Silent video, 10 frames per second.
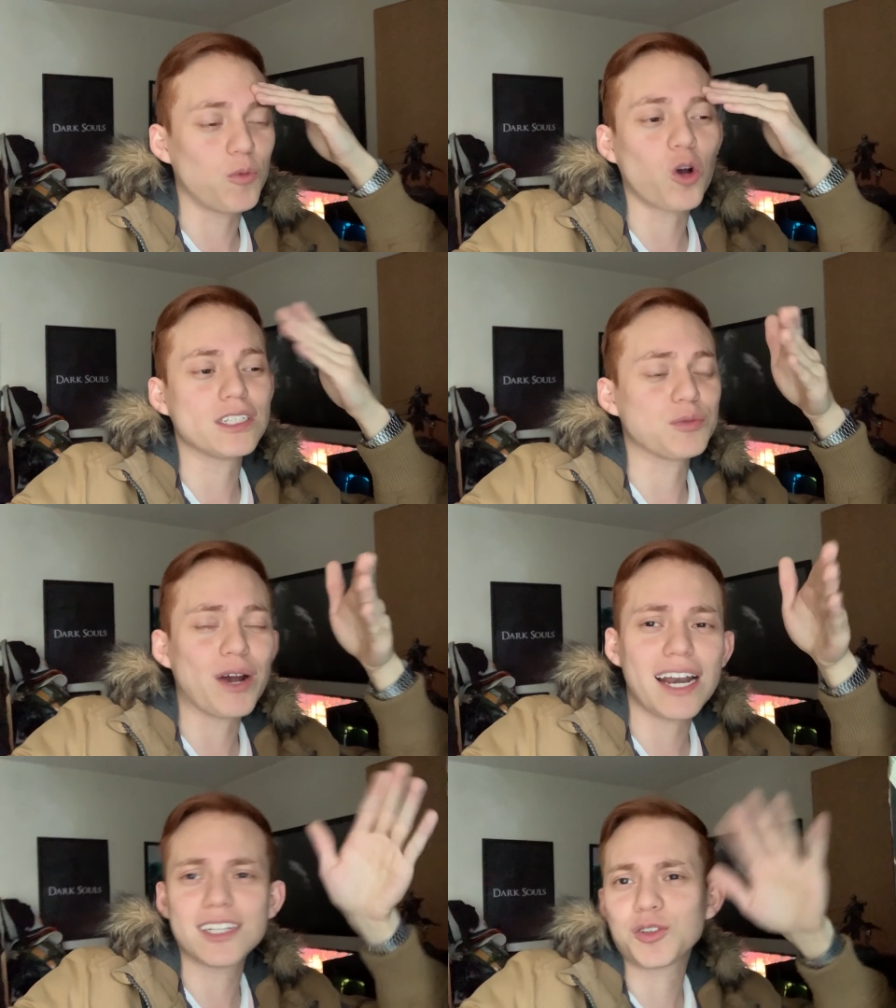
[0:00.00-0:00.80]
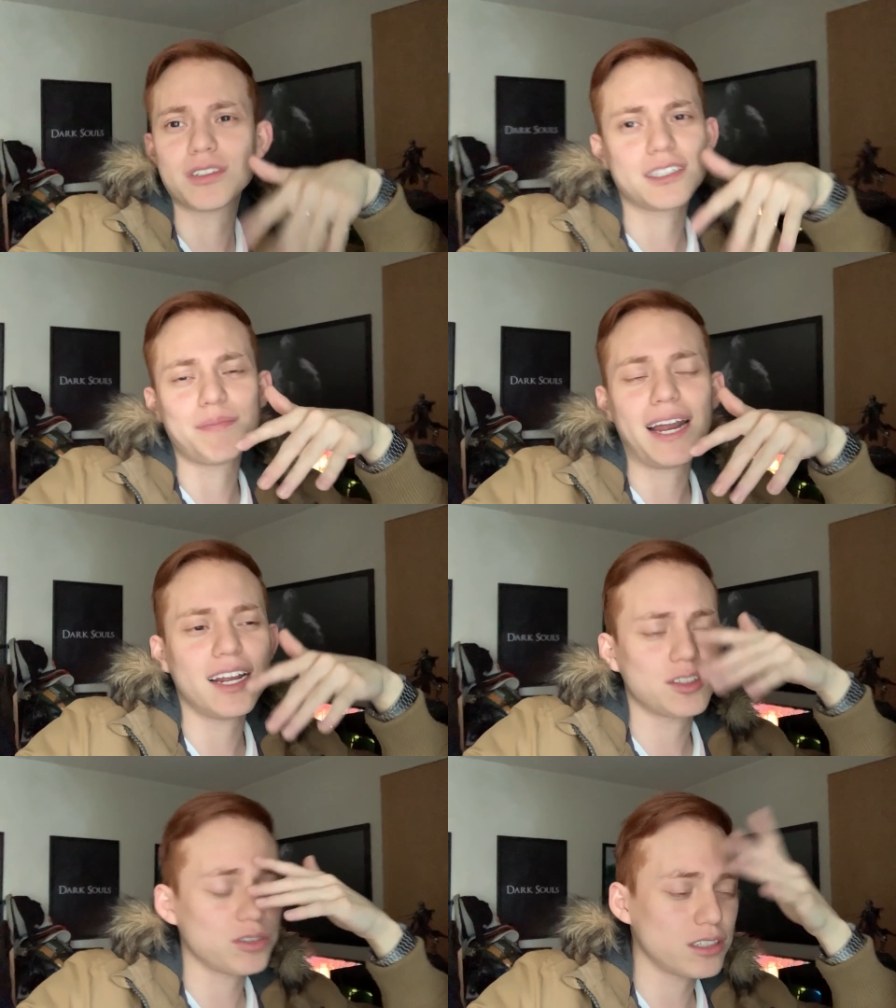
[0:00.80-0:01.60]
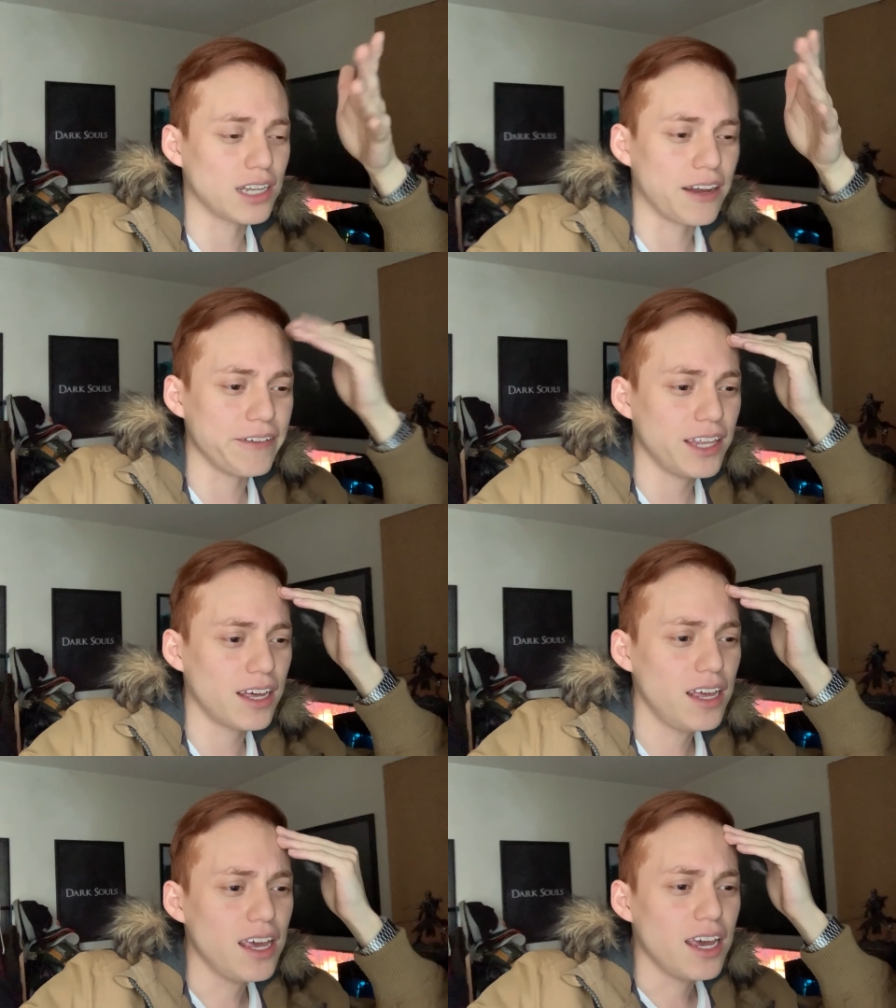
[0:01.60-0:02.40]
cosas buenas, cosas malas, cosas de la vida.